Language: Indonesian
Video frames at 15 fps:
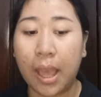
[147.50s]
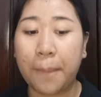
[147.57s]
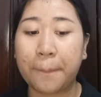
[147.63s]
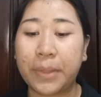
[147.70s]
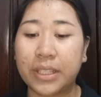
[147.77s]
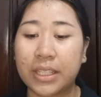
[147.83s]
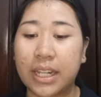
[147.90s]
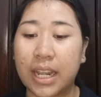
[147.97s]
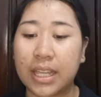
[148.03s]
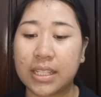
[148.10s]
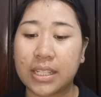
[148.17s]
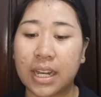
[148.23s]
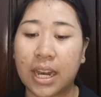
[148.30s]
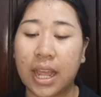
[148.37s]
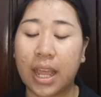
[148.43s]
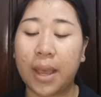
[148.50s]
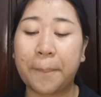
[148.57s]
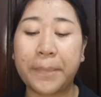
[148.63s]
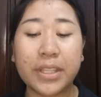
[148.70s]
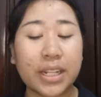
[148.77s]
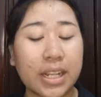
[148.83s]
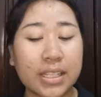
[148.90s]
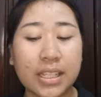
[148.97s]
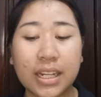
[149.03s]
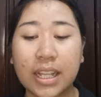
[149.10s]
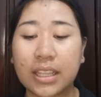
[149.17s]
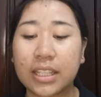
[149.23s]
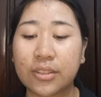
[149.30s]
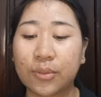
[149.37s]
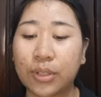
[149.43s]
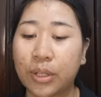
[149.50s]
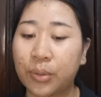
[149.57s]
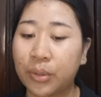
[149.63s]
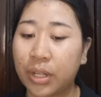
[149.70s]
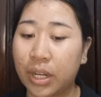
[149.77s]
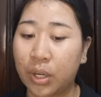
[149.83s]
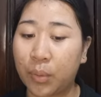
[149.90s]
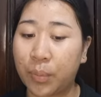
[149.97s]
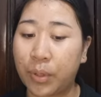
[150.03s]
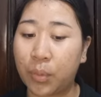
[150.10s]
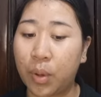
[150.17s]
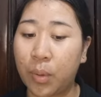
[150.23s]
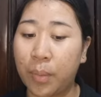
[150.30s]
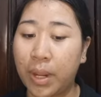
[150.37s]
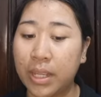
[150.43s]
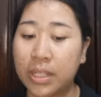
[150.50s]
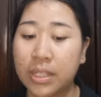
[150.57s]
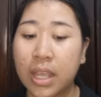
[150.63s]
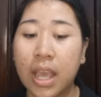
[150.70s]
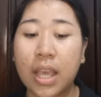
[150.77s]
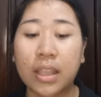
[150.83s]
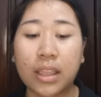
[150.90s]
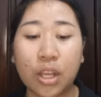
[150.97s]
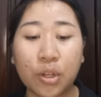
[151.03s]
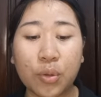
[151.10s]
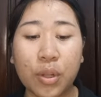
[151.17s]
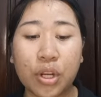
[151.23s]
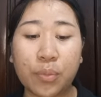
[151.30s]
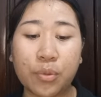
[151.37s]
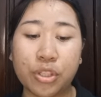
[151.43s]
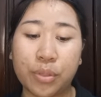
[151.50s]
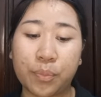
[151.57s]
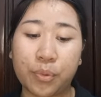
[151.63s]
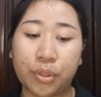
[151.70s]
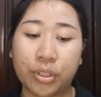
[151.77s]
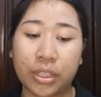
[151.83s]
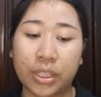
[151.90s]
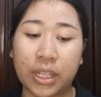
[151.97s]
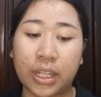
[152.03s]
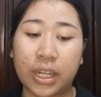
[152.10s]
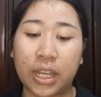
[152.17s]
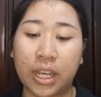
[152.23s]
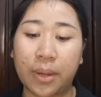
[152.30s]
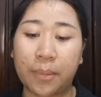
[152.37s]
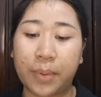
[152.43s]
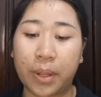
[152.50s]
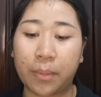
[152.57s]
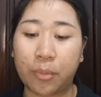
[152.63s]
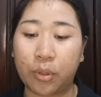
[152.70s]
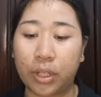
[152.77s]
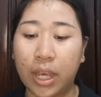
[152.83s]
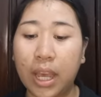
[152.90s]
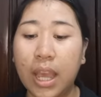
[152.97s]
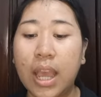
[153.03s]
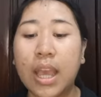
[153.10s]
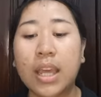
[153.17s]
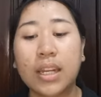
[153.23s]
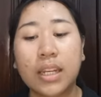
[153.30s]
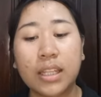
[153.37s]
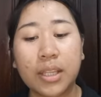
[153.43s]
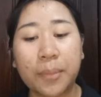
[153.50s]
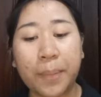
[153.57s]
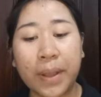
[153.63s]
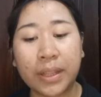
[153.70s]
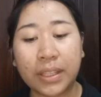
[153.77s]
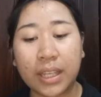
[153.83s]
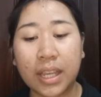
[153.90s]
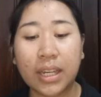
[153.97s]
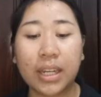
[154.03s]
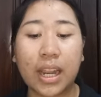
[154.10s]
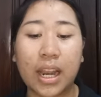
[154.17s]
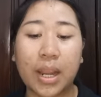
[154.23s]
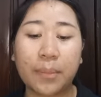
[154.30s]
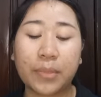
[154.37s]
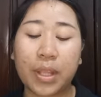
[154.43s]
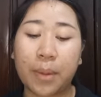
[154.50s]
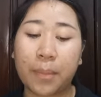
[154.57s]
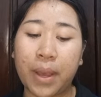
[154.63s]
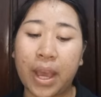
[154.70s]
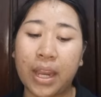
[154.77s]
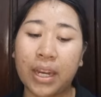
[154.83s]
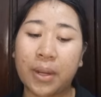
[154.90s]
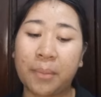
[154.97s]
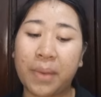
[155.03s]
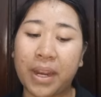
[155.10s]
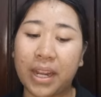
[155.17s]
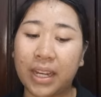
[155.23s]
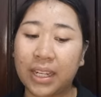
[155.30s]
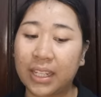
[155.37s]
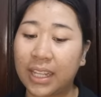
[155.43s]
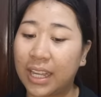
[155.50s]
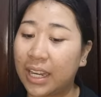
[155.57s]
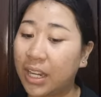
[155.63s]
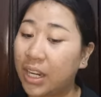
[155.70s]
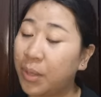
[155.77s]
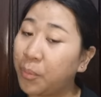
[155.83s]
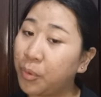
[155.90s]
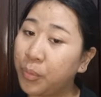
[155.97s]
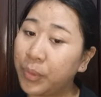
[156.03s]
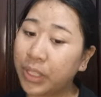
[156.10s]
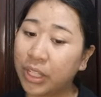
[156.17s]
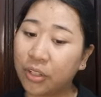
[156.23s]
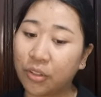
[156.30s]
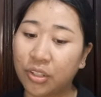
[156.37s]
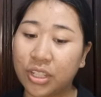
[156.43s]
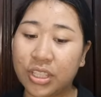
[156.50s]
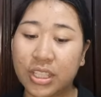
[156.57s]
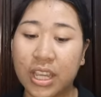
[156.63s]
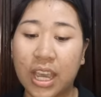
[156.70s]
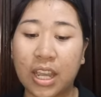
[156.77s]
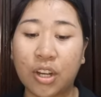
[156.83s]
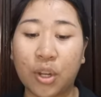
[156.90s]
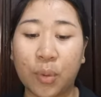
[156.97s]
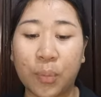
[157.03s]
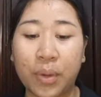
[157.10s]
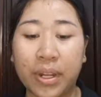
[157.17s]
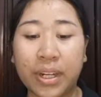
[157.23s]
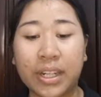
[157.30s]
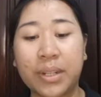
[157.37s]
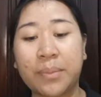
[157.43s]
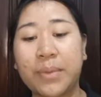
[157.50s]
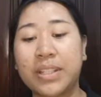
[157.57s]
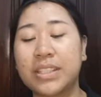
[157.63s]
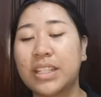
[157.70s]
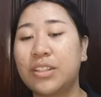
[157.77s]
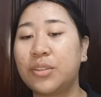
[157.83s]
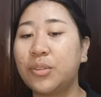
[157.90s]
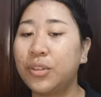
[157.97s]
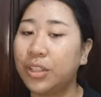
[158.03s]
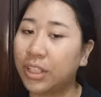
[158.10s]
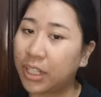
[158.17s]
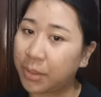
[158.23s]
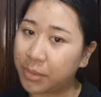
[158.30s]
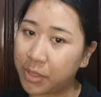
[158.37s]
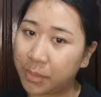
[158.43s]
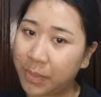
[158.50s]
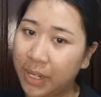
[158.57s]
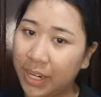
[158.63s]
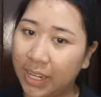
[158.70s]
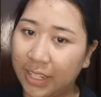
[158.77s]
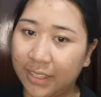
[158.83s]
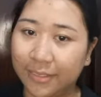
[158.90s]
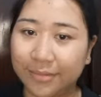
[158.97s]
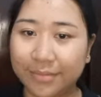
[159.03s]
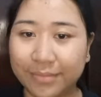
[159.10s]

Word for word: Penjelasan uh, penjelasan atas Undang-Undang Nomor 12 Tahun 2010 tentang Gerakan Pramuka ditempatkan dalam tambahan Lembaran Negara Republik Indonesia Nomor 5169.